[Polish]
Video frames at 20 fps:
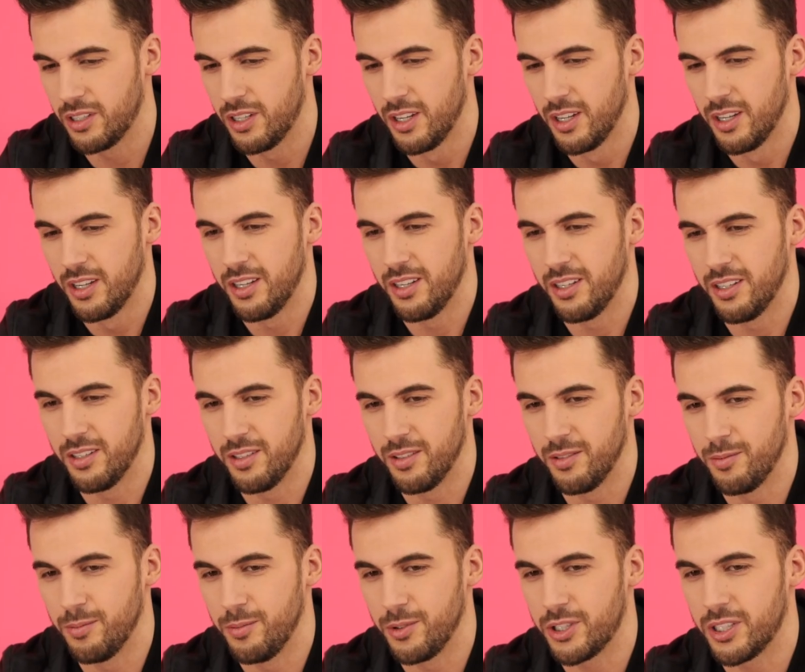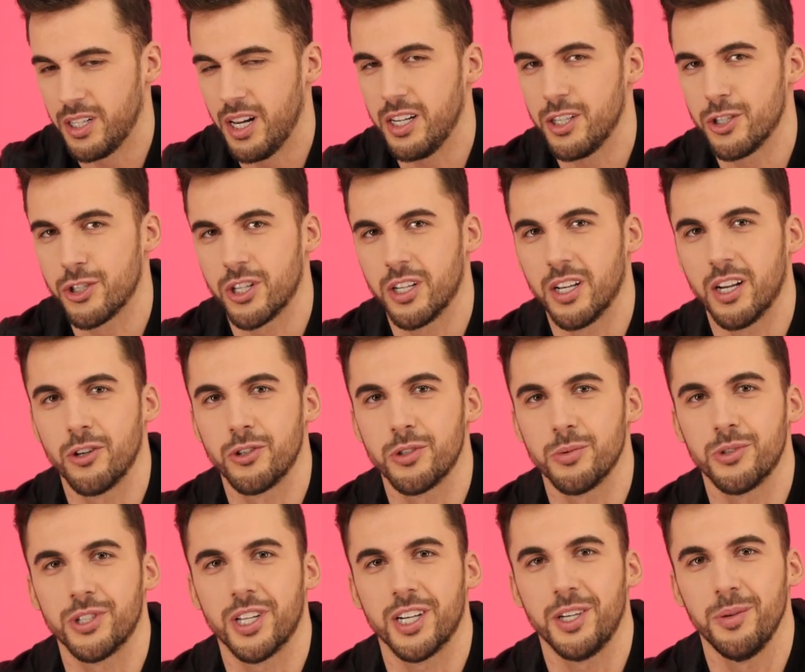e, myśleli, że ja o
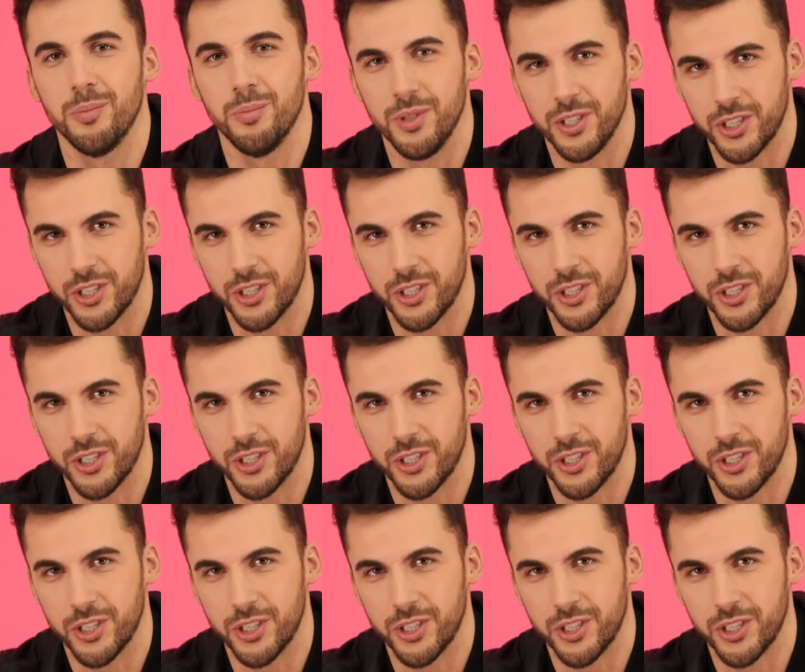czymś takim